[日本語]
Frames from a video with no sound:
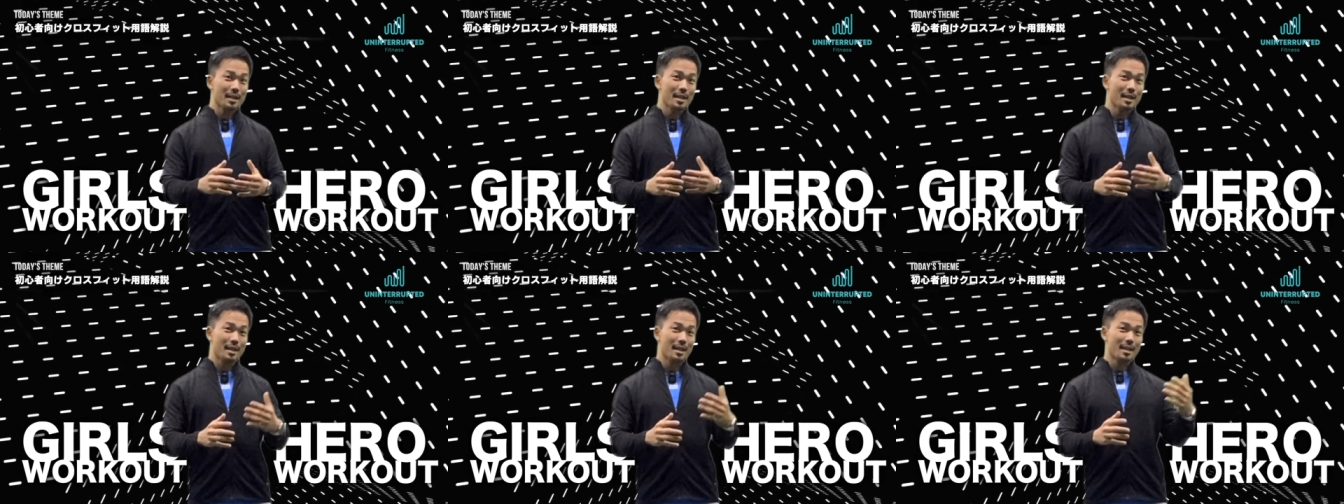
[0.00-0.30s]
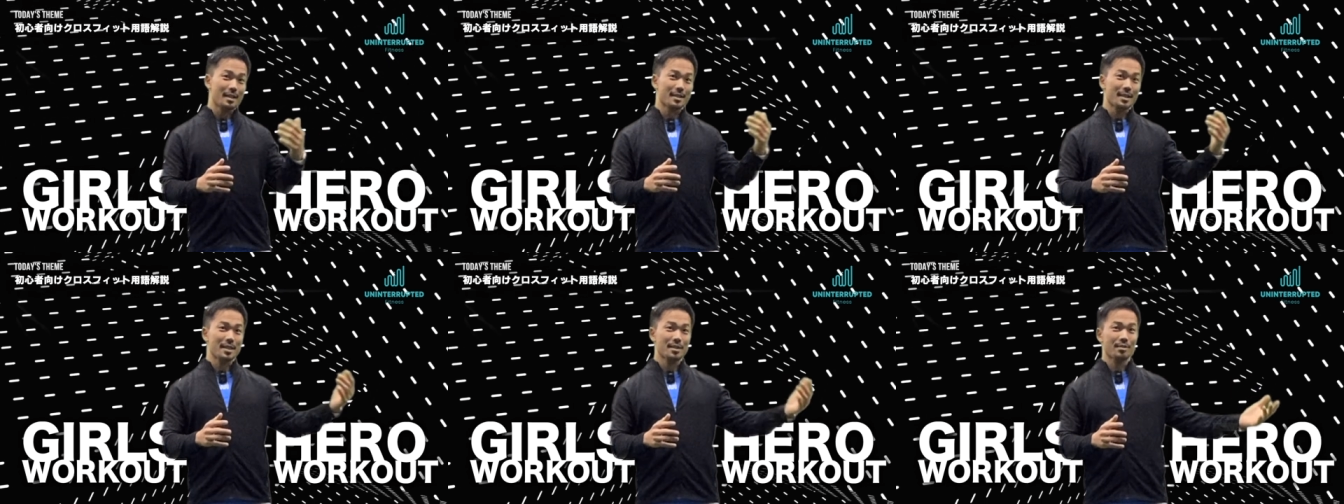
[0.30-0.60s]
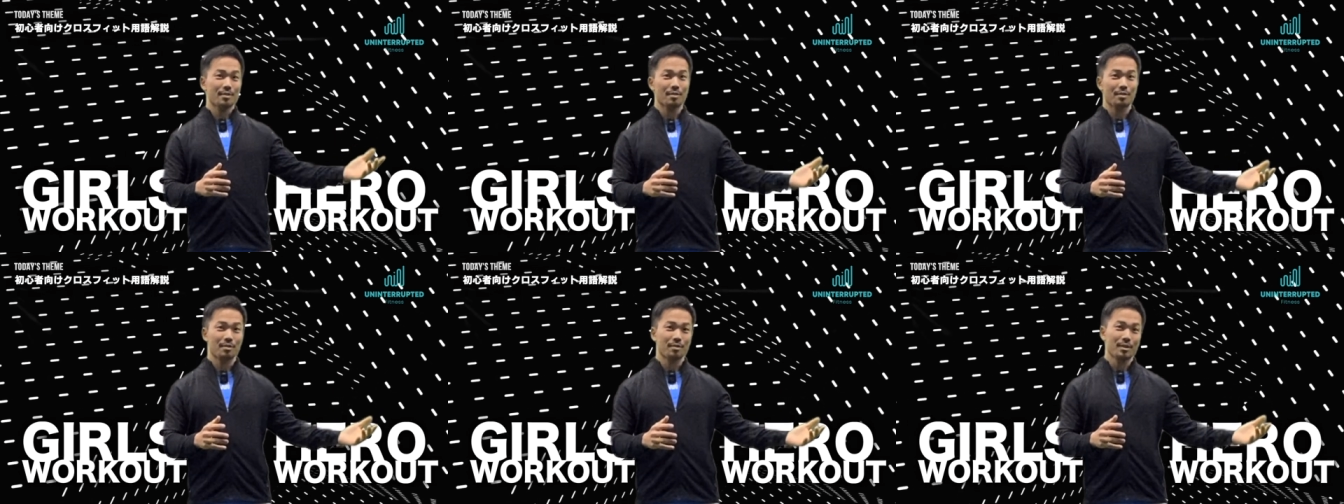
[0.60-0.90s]
で、えー、戦
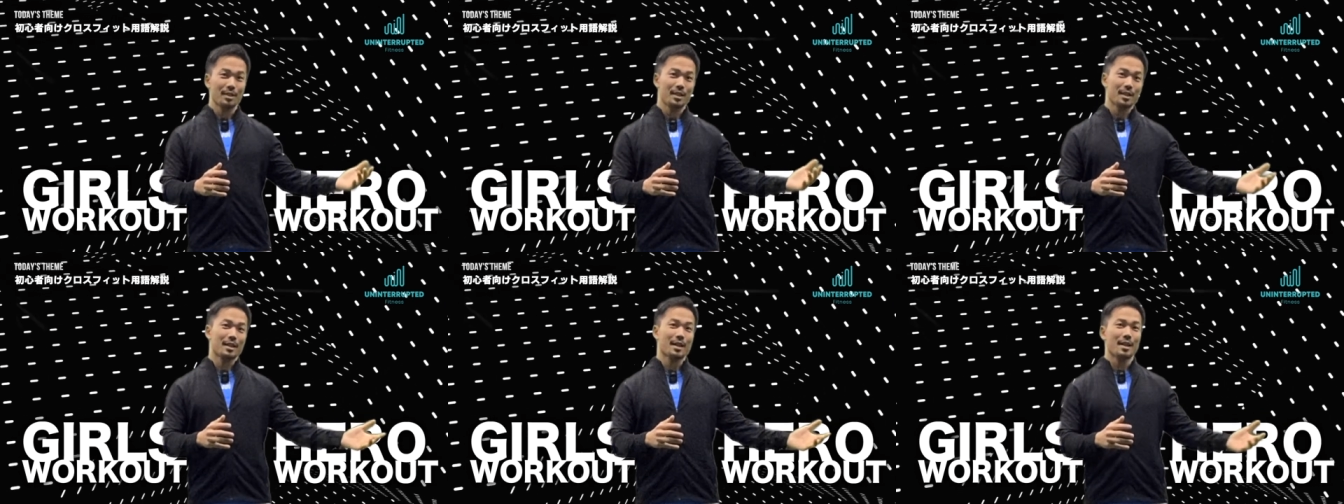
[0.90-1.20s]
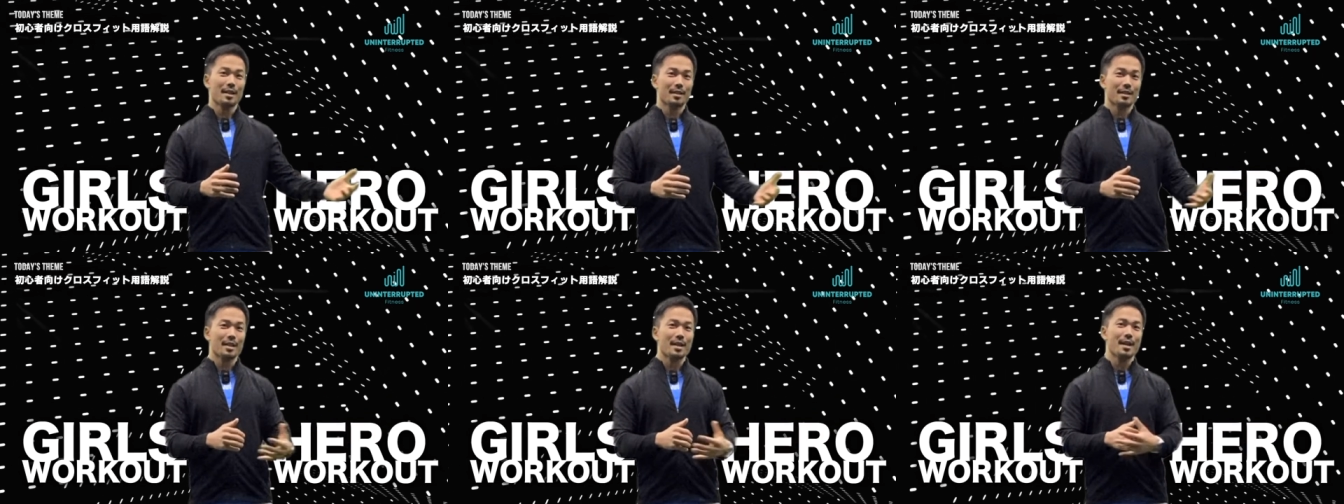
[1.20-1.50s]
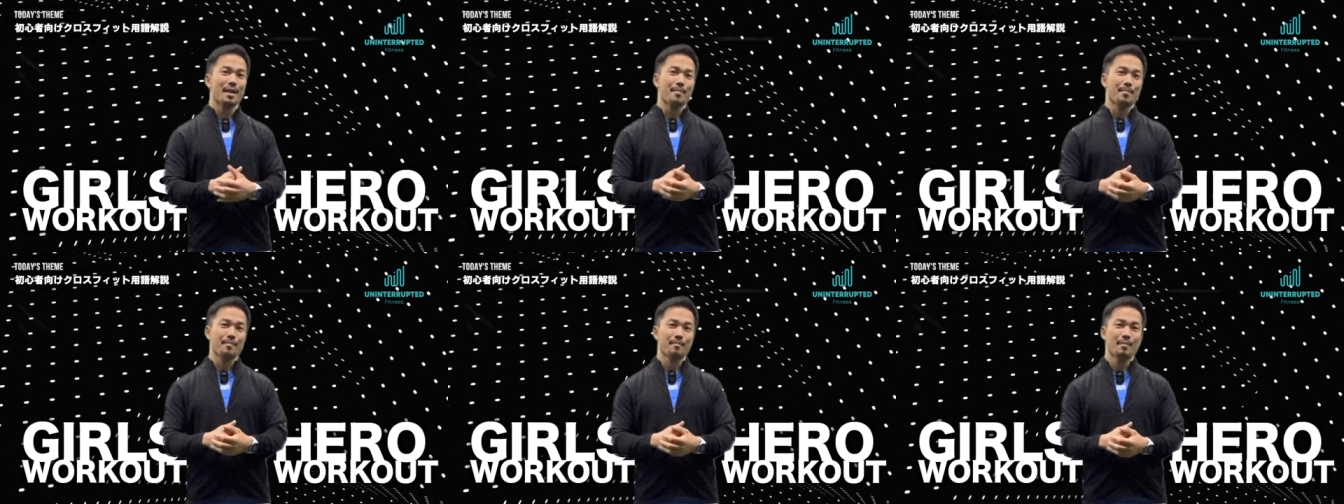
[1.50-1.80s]
争に行かれ
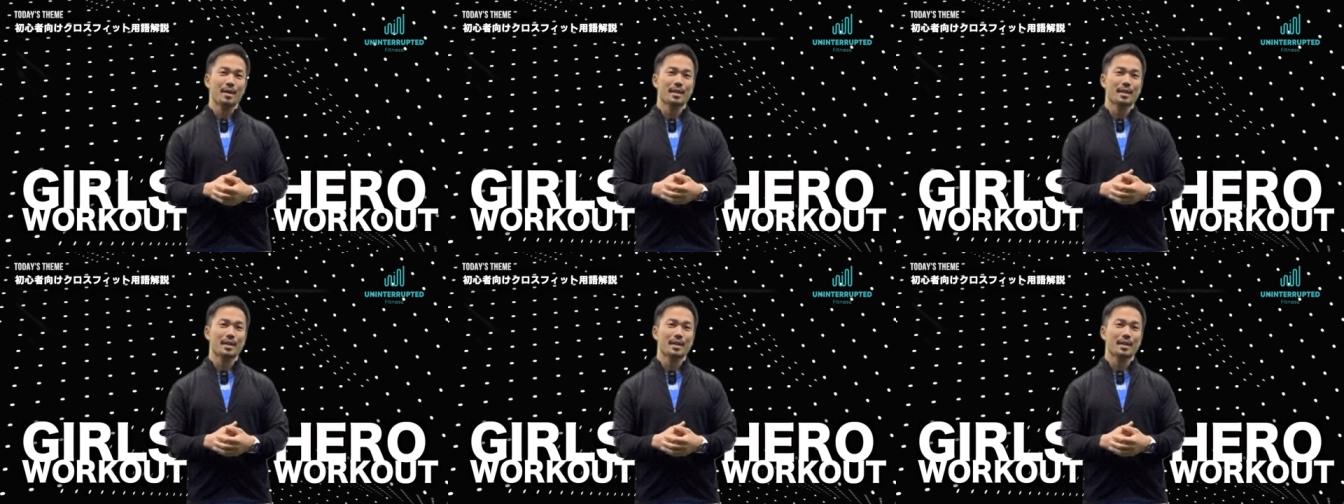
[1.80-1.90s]
て、